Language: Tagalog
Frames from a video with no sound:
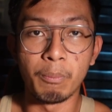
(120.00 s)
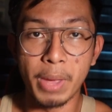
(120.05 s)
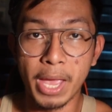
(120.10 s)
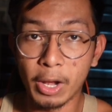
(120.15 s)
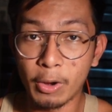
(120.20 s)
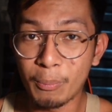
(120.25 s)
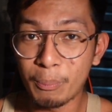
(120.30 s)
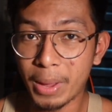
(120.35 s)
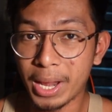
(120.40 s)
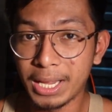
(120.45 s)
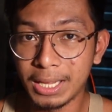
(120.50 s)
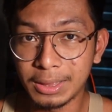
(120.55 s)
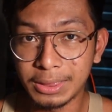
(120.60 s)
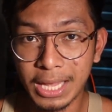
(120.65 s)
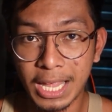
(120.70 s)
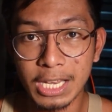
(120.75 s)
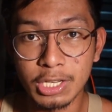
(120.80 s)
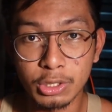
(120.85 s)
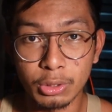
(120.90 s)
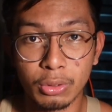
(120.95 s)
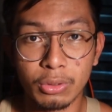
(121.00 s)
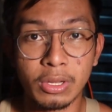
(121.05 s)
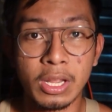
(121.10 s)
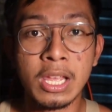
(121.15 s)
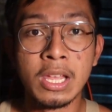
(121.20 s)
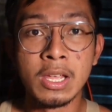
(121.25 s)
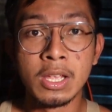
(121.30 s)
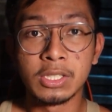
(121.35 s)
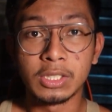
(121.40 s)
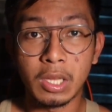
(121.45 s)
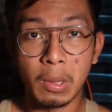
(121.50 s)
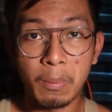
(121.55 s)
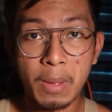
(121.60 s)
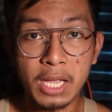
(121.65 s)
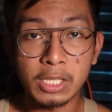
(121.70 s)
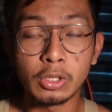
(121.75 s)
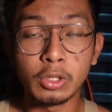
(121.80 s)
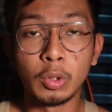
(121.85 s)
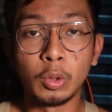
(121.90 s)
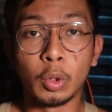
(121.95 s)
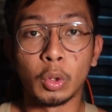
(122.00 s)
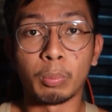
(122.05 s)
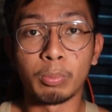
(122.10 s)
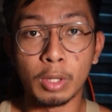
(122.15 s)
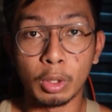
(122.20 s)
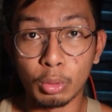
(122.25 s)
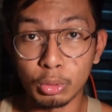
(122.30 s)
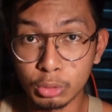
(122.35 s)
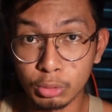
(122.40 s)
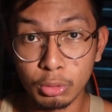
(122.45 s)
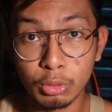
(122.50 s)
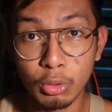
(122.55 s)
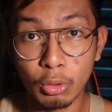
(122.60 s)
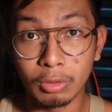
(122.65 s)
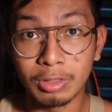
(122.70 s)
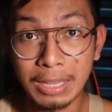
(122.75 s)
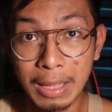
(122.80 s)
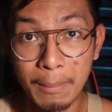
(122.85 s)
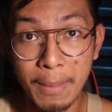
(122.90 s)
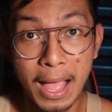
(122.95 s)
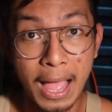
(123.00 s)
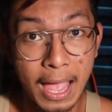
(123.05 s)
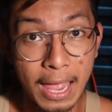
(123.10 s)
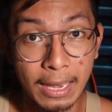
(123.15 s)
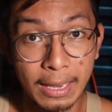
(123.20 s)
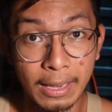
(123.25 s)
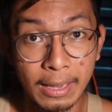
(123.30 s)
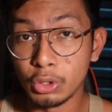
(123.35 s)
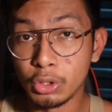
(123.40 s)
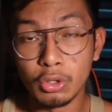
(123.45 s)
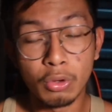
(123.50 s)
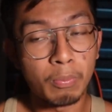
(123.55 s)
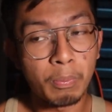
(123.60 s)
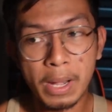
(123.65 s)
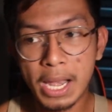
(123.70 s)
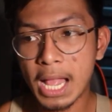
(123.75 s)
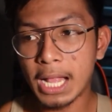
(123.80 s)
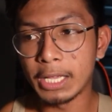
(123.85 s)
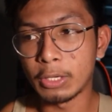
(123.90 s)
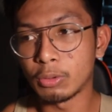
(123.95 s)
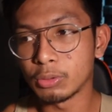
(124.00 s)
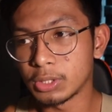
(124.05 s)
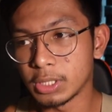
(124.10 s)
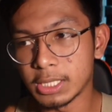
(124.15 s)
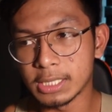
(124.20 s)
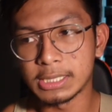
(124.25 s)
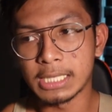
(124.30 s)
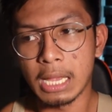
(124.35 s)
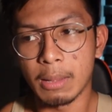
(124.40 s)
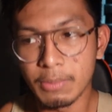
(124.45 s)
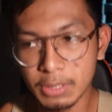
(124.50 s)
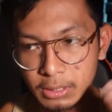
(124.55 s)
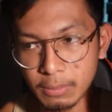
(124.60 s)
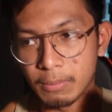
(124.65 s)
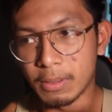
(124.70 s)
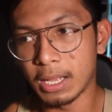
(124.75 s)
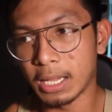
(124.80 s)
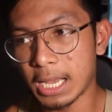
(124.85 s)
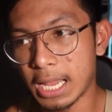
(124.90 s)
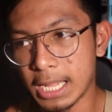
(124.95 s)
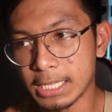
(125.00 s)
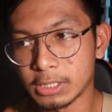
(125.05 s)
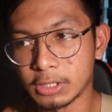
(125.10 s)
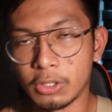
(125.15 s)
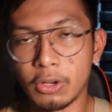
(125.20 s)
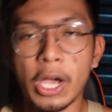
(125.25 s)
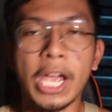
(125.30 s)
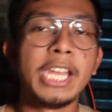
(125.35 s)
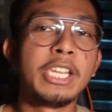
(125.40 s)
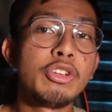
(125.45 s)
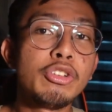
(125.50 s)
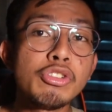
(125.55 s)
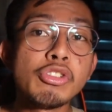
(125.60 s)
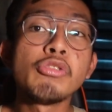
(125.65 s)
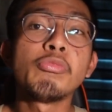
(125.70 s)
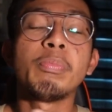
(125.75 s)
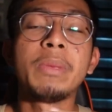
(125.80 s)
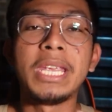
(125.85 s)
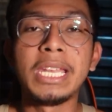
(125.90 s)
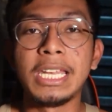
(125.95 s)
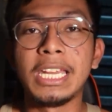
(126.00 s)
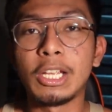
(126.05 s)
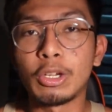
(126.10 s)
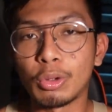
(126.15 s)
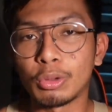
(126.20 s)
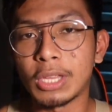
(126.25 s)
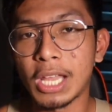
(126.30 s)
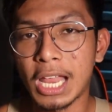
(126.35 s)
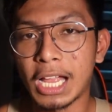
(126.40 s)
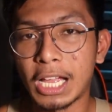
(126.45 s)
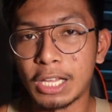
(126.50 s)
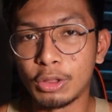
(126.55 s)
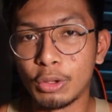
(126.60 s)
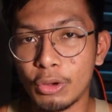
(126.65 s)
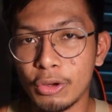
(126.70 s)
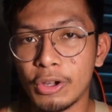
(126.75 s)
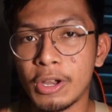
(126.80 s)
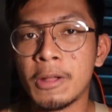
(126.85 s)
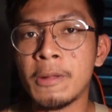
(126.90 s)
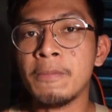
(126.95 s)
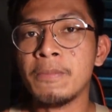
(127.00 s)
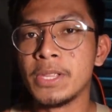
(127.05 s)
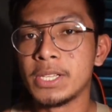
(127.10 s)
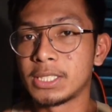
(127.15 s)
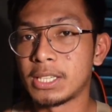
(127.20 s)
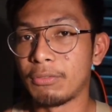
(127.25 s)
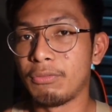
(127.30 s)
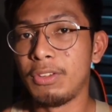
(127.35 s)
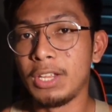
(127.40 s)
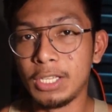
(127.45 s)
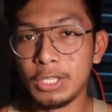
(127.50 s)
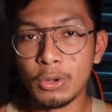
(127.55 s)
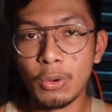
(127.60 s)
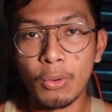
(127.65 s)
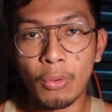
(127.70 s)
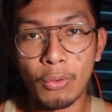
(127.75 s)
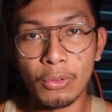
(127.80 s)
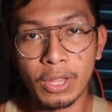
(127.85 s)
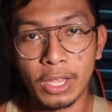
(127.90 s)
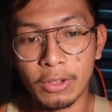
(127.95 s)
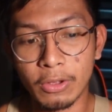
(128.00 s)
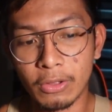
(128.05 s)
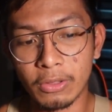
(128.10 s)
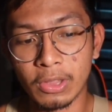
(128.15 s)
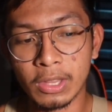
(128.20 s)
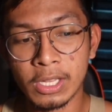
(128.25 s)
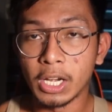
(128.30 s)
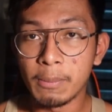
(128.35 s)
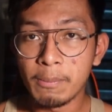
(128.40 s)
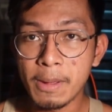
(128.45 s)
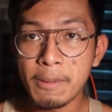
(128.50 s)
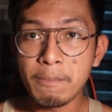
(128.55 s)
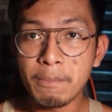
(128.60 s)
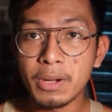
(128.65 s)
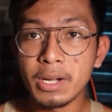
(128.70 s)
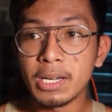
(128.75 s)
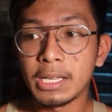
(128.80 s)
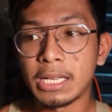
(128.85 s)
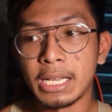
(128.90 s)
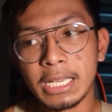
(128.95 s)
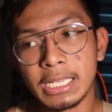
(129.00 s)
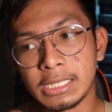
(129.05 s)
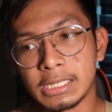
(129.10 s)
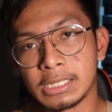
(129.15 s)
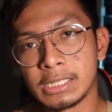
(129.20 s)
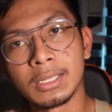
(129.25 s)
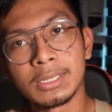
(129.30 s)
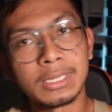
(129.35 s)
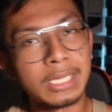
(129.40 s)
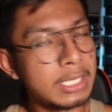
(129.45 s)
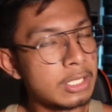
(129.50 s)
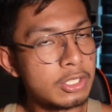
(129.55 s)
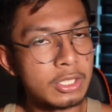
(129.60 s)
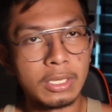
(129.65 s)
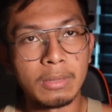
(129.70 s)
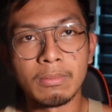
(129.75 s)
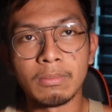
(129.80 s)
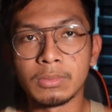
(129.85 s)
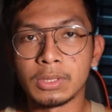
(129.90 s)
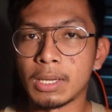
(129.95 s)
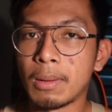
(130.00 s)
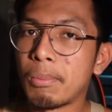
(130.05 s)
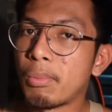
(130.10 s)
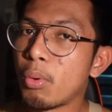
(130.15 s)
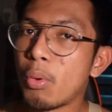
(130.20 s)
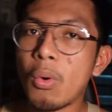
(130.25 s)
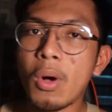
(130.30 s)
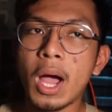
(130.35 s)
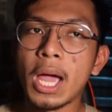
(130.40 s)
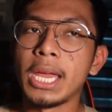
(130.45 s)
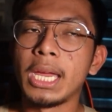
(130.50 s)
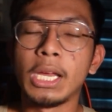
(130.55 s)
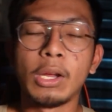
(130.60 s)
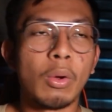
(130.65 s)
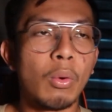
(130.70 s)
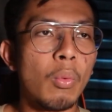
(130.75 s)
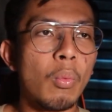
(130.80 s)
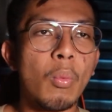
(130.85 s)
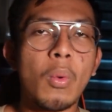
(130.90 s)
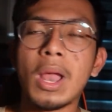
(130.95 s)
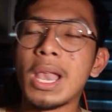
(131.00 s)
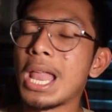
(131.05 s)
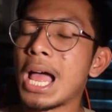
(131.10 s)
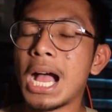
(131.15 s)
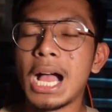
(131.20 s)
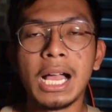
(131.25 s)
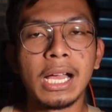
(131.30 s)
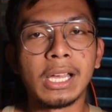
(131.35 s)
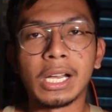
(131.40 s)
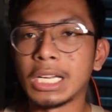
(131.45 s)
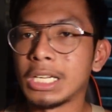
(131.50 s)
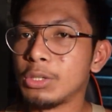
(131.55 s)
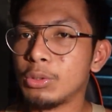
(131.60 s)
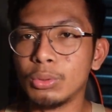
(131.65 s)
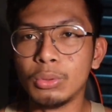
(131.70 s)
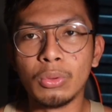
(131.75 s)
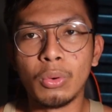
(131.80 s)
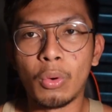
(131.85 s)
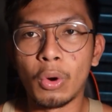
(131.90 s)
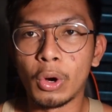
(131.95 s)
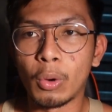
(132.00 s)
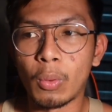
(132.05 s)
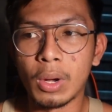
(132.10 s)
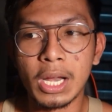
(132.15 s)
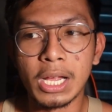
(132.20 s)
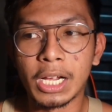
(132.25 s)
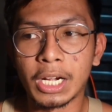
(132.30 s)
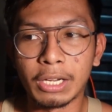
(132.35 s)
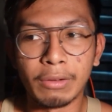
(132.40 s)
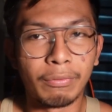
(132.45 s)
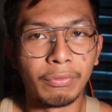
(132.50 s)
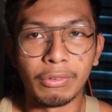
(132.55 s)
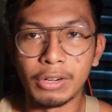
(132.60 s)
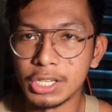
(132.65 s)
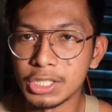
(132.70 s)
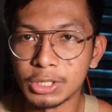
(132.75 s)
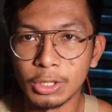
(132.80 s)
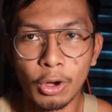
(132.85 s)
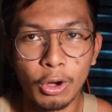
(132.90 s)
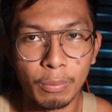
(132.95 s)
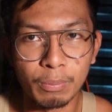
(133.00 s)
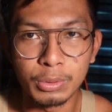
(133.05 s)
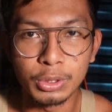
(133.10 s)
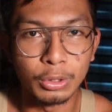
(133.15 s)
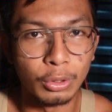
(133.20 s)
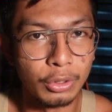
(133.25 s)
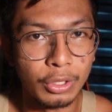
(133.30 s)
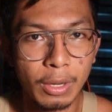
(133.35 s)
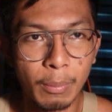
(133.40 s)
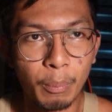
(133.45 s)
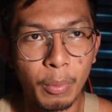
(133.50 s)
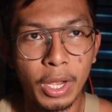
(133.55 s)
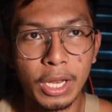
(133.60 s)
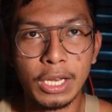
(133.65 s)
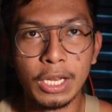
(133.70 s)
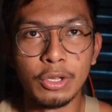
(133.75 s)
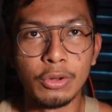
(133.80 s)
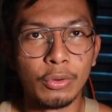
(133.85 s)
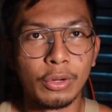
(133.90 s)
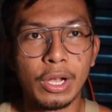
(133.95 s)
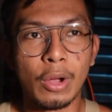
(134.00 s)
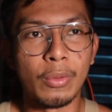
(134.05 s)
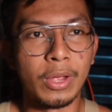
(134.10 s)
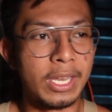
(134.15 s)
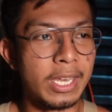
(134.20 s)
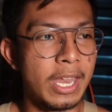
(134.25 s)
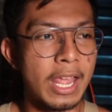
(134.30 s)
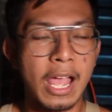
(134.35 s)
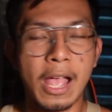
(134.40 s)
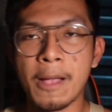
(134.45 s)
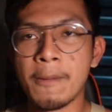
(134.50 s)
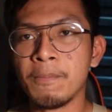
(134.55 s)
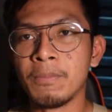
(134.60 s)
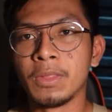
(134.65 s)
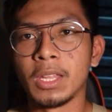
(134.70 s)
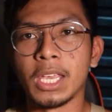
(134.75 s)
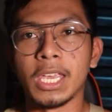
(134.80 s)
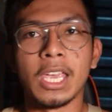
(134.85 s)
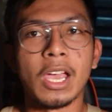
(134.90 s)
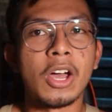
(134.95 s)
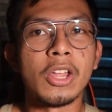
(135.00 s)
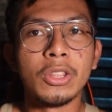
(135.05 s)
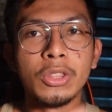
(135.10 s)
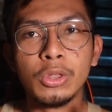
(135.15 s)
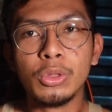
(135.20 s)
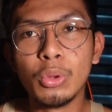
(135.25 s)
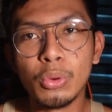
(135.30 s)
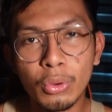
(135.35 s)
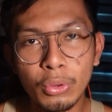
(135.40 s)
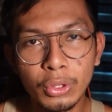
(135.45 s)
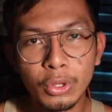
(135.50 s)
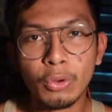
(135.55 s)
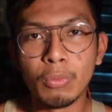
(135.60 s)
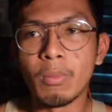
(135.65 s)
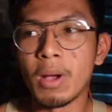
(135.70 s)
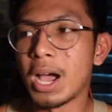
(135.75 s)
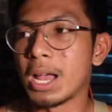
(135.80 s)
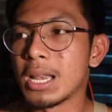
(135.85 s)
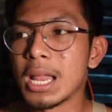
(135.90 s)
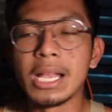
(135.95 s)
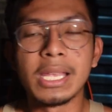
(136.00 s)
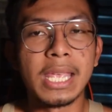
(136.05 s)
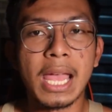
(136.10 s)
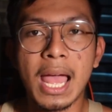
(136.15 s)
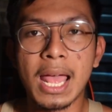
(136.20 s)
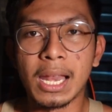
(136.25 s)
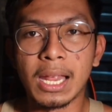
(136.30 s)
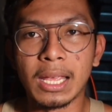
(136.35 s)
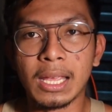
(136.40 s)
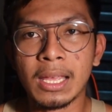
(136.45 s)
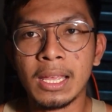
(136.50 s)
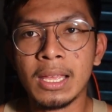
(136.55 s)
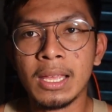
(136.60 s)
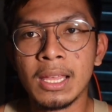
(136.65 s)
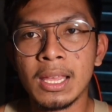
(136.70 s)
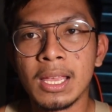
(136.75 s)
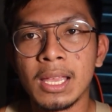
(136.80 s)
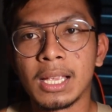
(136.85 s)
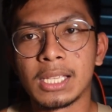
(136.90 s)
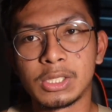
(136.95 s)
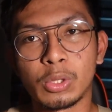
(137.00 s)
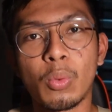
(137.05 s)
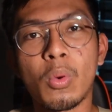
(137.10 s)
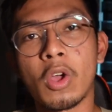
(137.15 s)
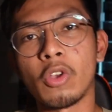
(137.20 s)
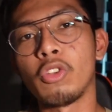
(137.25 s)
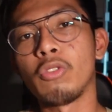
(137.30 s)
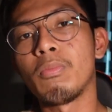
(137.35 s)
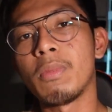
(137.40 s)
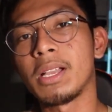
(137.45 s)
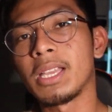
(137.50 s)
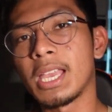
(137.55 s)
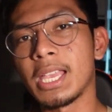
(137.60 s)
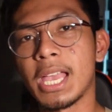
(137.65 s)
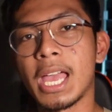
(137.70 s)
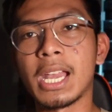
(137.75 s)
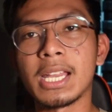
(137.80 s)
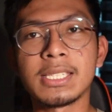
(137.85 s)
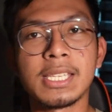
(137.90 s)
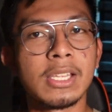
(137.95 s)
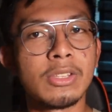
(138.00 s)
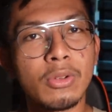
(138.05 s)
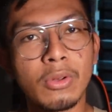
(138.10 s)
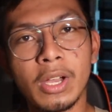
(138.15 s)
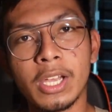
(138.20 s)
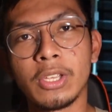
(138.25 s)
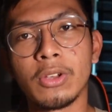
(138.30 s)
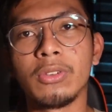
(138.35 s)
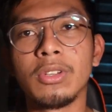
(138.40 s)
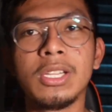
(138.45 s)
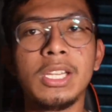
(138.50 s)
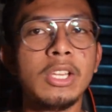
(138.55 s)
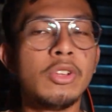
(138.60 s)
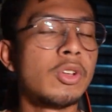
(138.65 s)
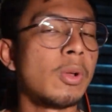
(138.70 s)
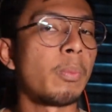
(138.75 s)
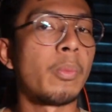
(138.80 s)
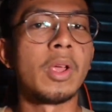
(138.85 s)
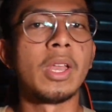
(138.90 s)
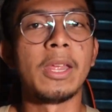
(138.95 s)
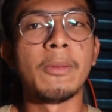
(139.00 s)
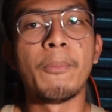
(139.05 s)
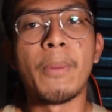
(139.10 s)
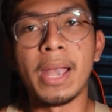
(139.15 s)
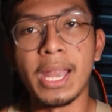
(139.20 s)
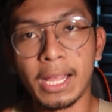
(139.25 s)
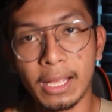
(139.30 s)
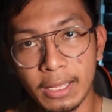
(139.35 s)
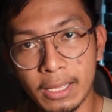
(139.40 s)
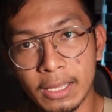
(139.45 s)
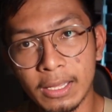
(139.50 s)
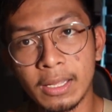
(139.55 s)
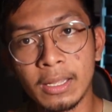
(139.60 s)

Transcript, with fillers: meron pa rin tension sa muscle group na gusto nyong tamaan. Yun yung palagi kong sinasabi sa mga clients ko, and yun yung meaning ko talaga dun sa video ko na yun. Remember guys, sa gym, sa buhay, walang redo or walang reverse option na pwede nyong gawin na i-undo yung mga nangyari kasi kung ano yung mangyayari sa inyo ngayon, hindi nyo na pwede ibalik.